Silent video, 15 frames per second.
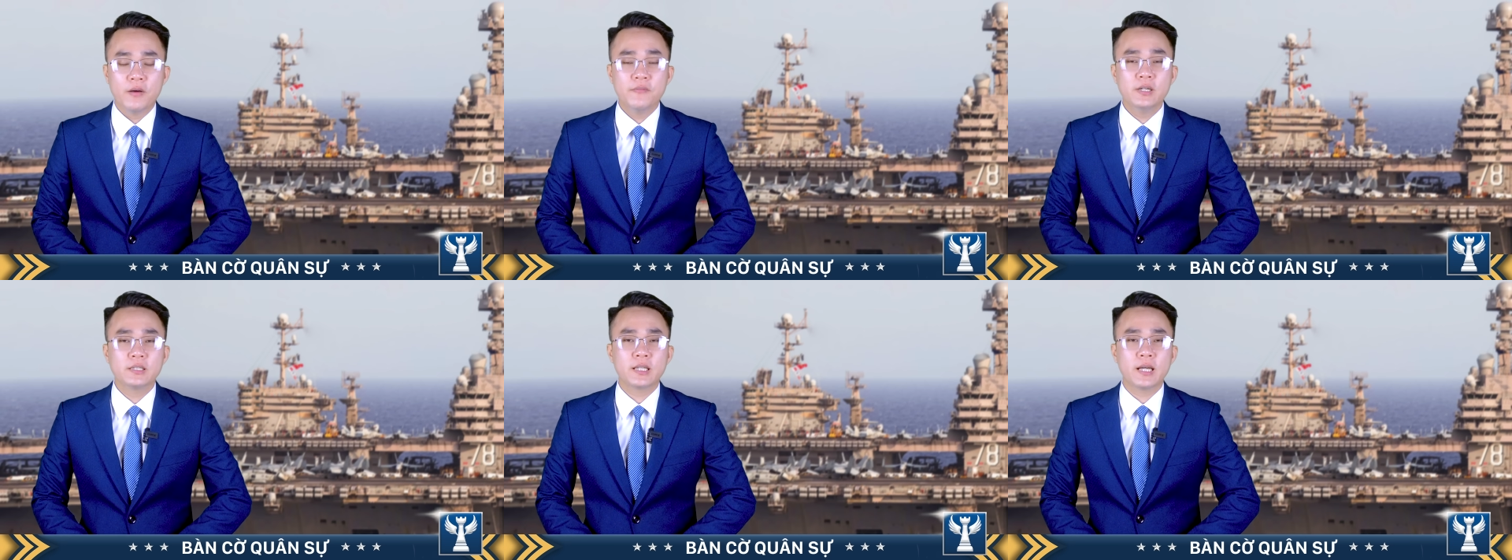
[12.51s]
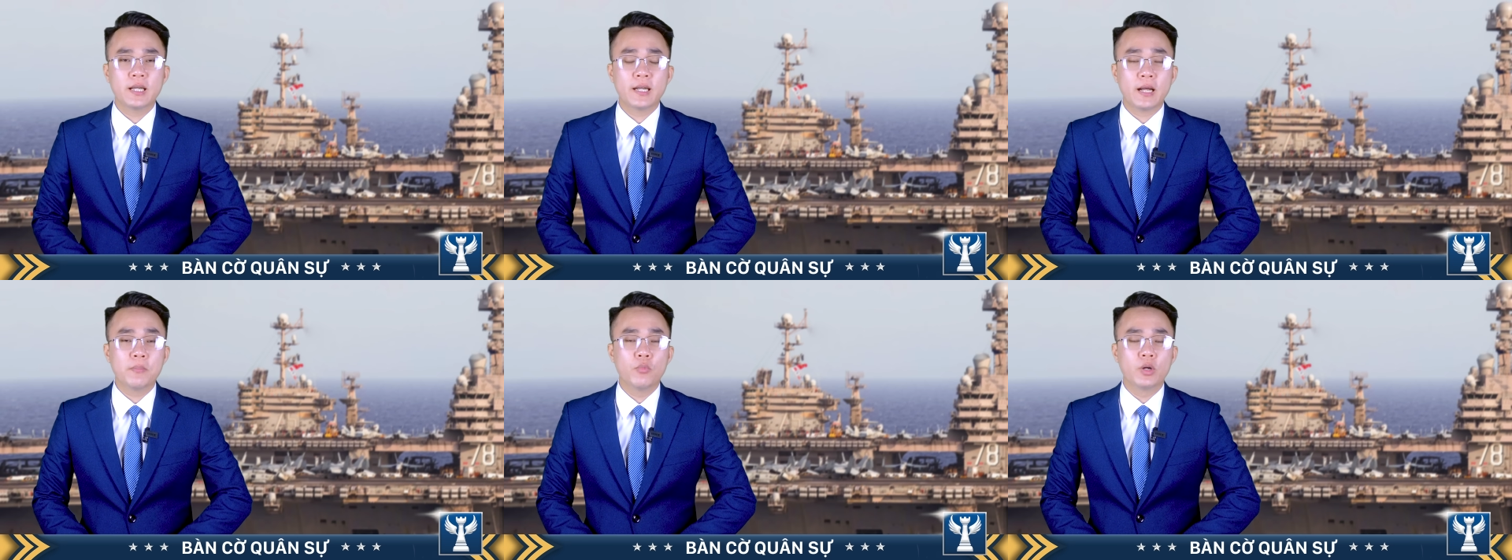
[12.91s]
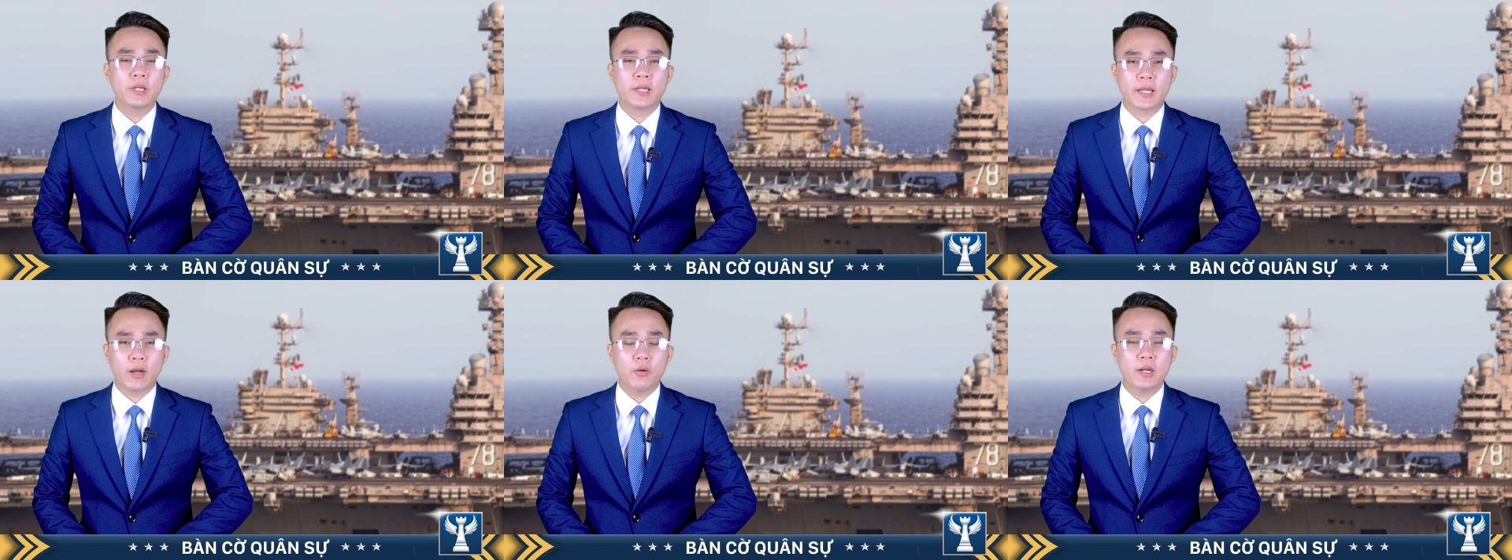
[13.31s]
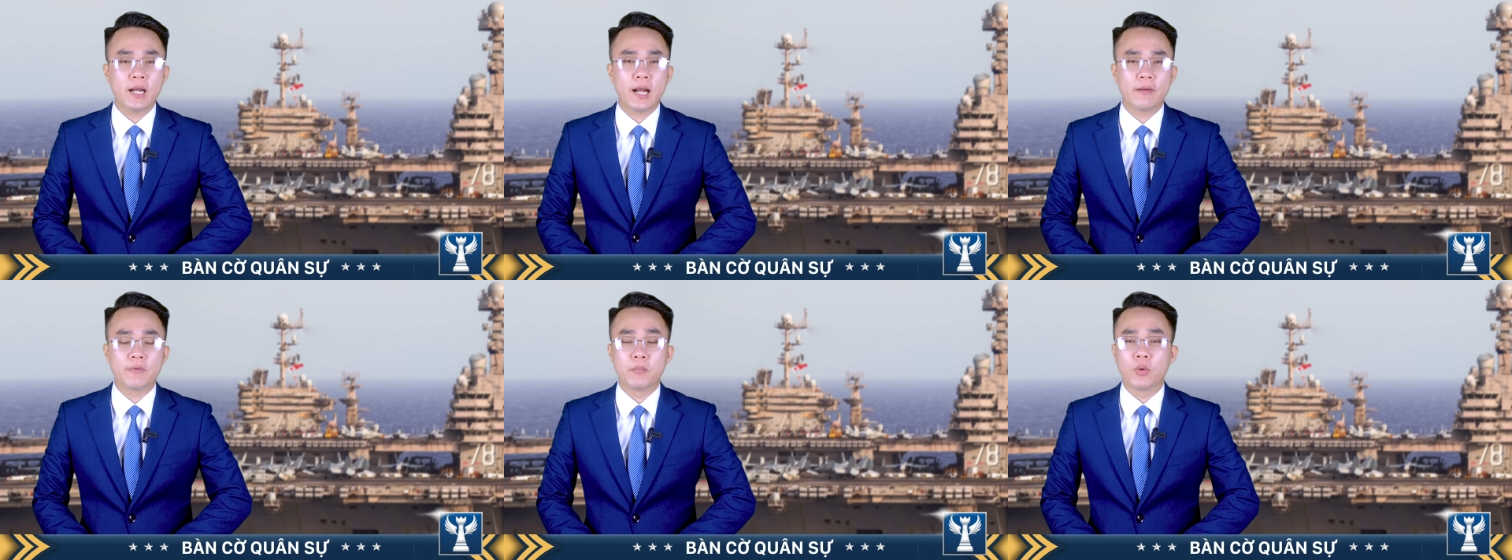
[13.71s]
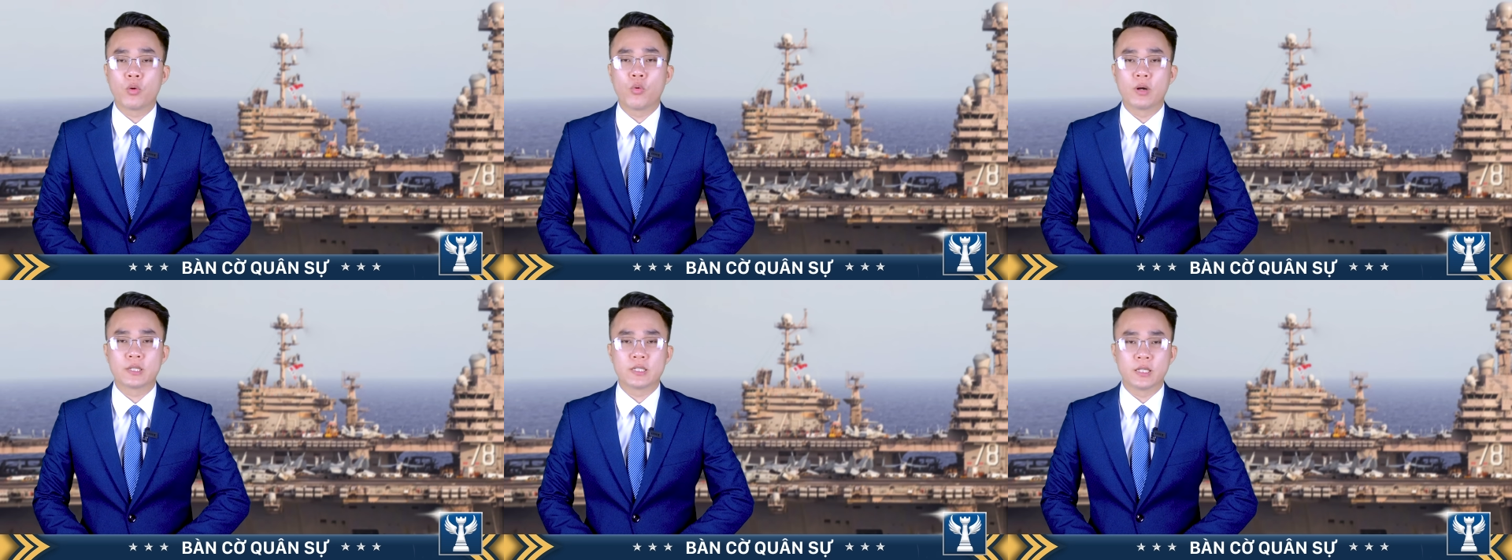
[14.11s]
phương Tây đang muốn kéo Nga vào một
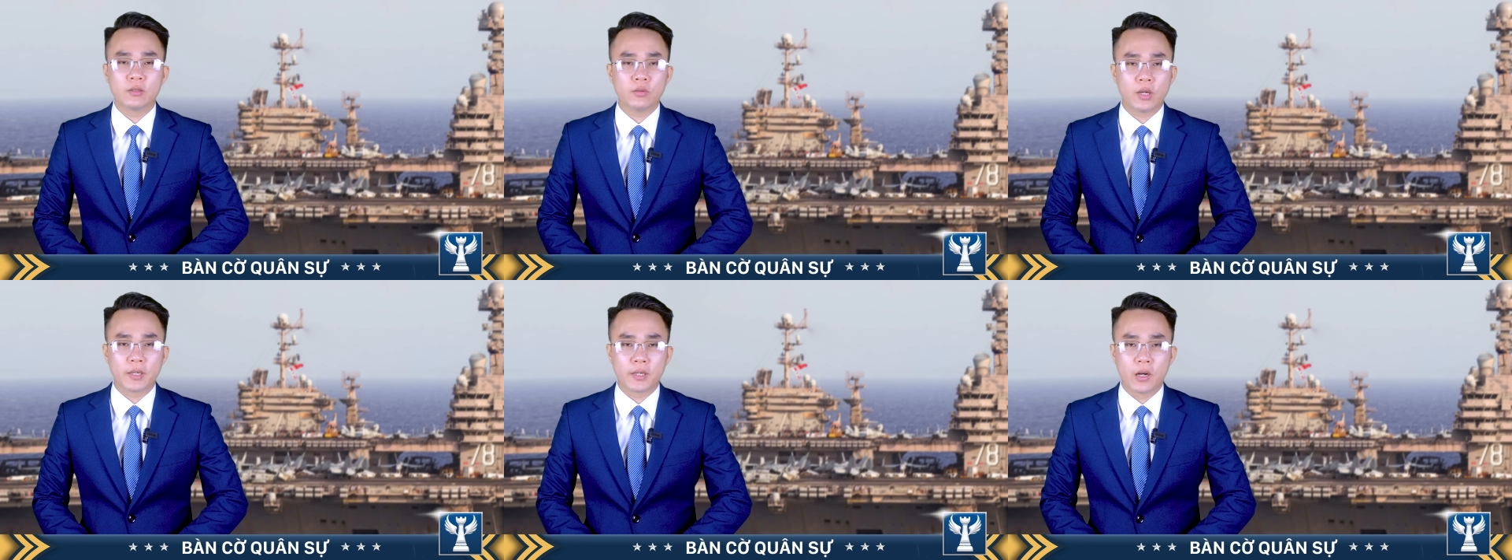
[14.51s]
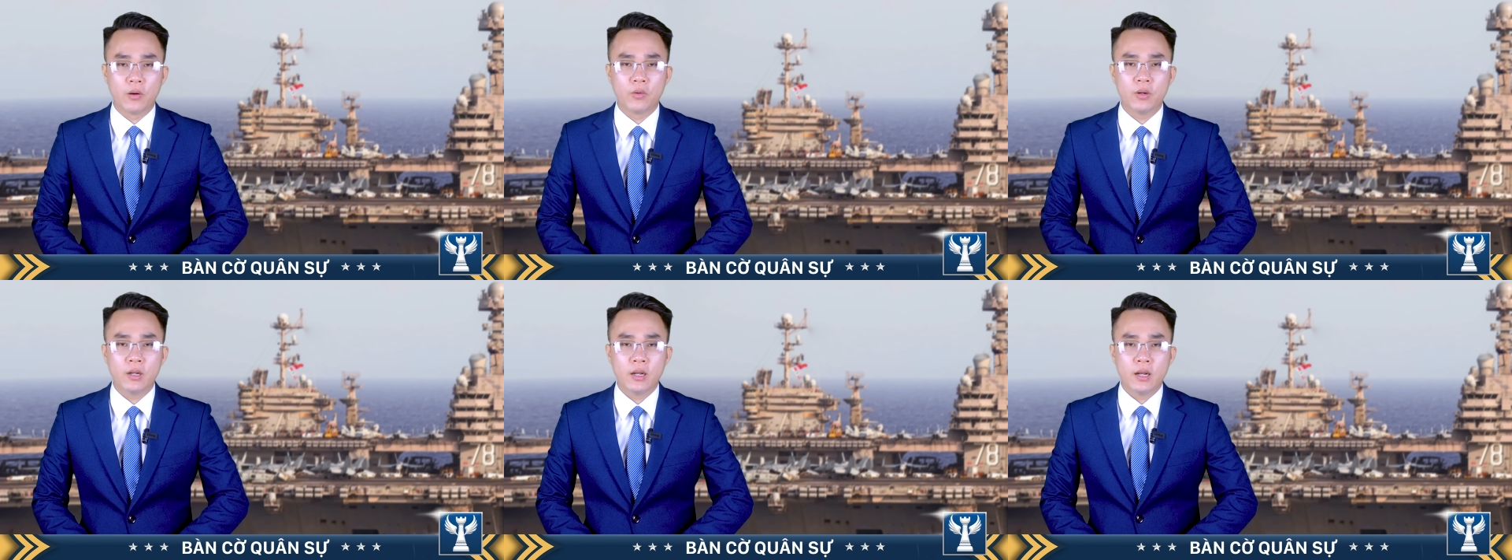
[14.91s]
cuộc chiến toàn cầu.